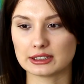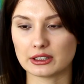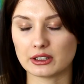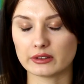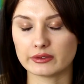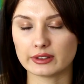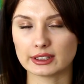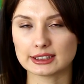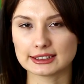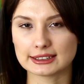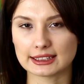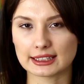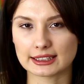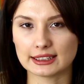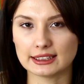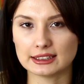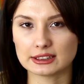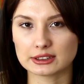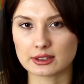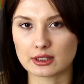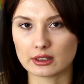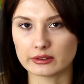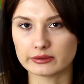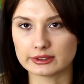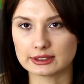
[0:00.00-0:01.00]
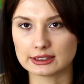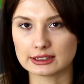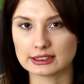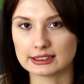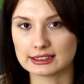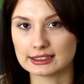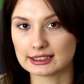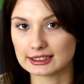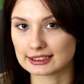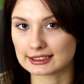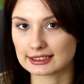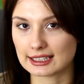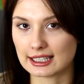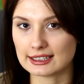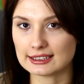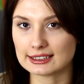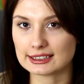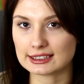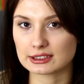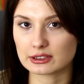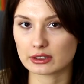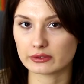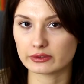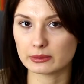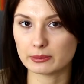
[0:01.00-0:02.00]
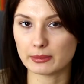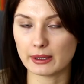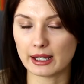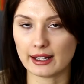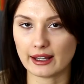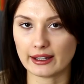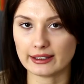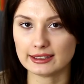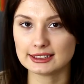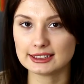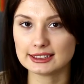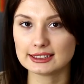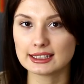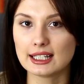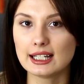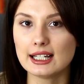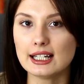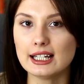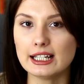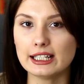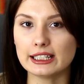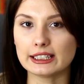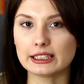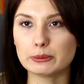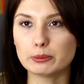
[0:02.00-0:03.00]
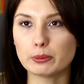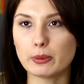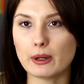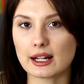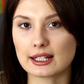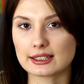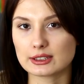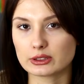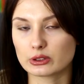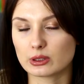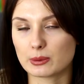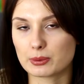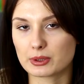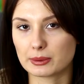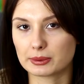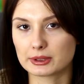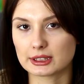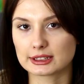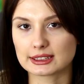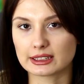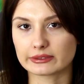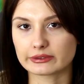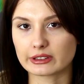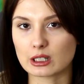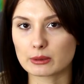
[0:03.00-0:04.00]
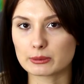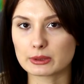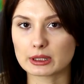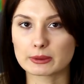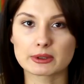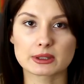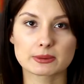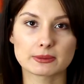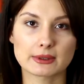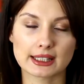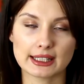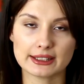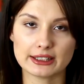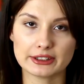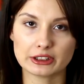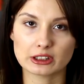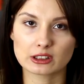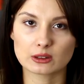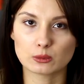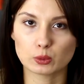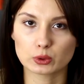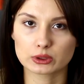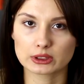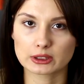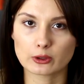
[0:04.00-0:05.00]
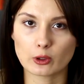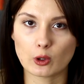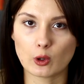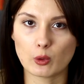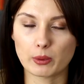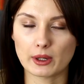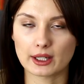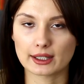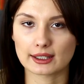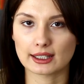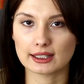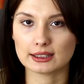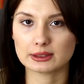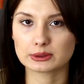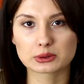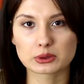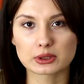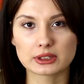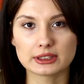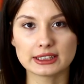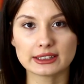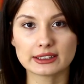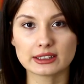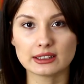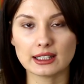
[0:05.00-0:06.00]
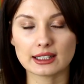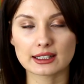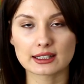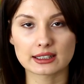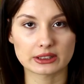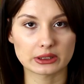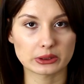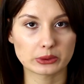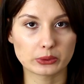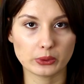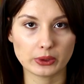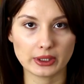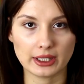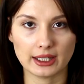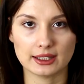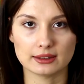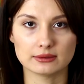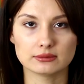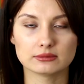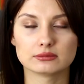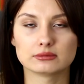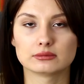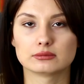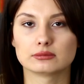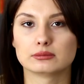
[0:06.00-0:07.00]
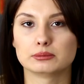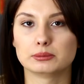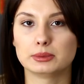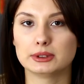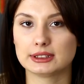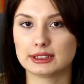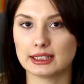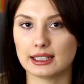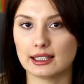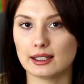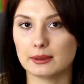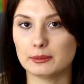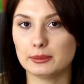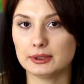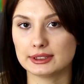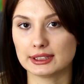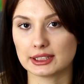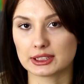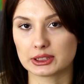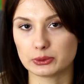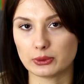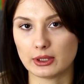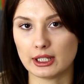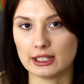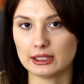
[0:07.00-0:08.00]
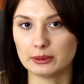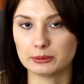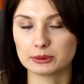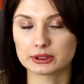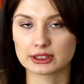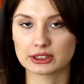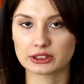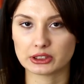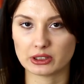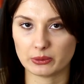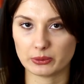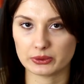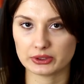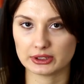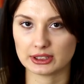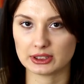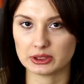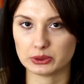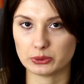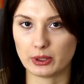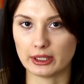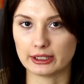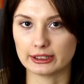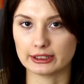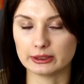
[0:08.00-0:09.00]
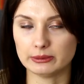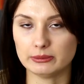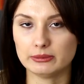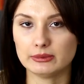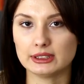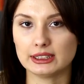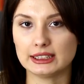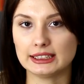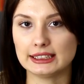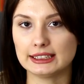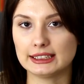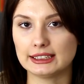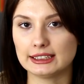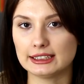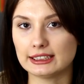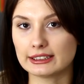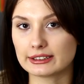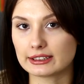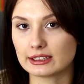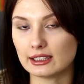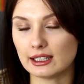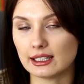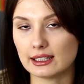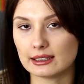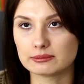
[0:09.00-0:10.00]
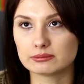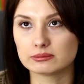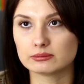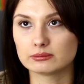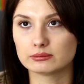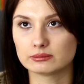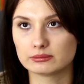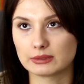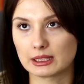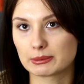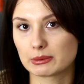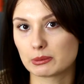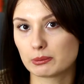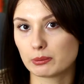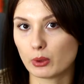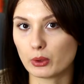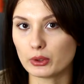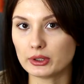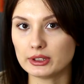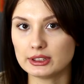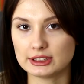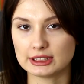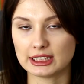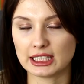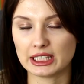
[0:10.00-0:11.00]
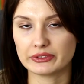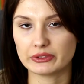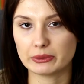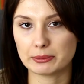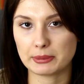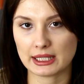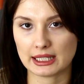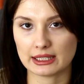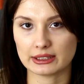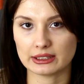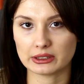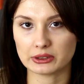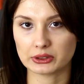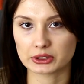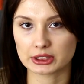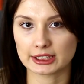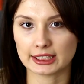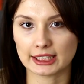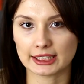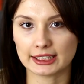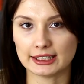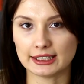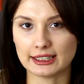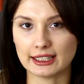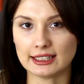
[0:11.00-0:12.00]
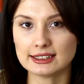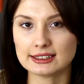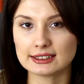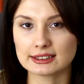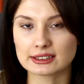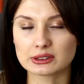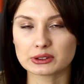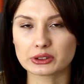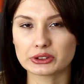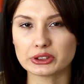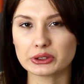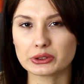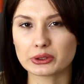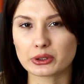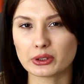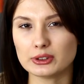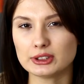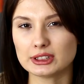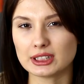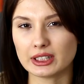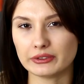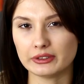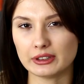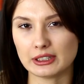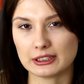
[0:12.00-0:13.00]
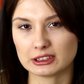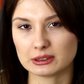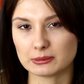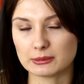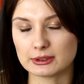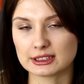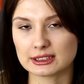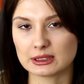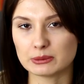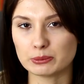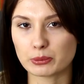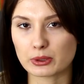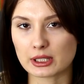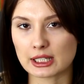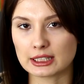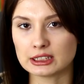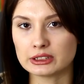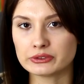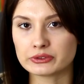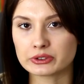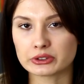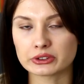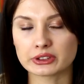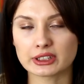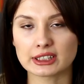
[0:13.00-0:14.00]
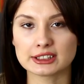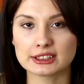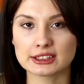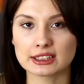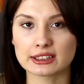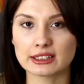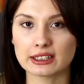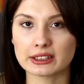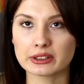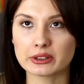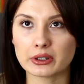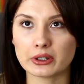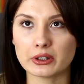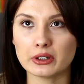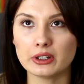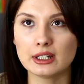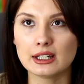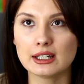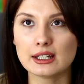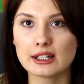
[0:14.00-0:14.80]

zachować taki zdrowy dystans, zdrowy balans i bardzo dobrze przedstawiają jakby zmagania tego młodego chłopaka, który nie tyle krytykuje bycie biseksualnym czy też homoseksualnym i nie tyle jakby boi się i wypiera tego, że taki jest, tylko nie do końca wie, jak sobie z tym poradzić w kontekście tego,